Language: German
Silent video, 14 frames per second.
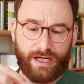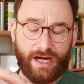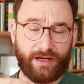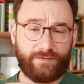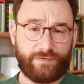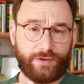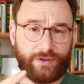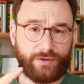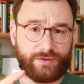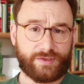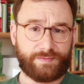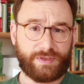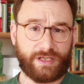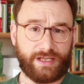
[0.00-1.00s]

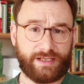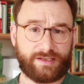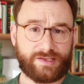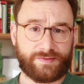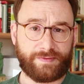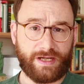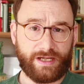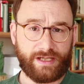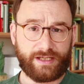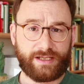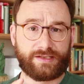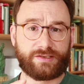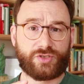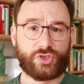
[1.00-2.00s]
Anforderungsbereich 2
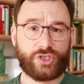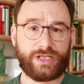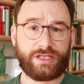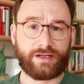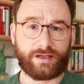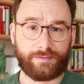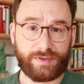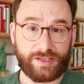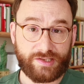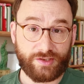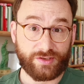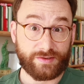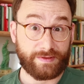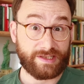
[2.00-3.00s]
ist Schildere
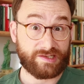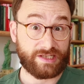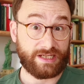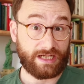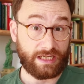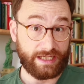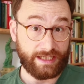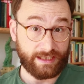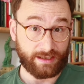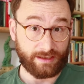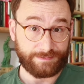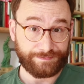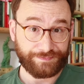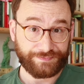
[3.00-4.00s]
bzw.
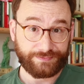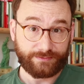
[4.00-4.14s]
Erkläre.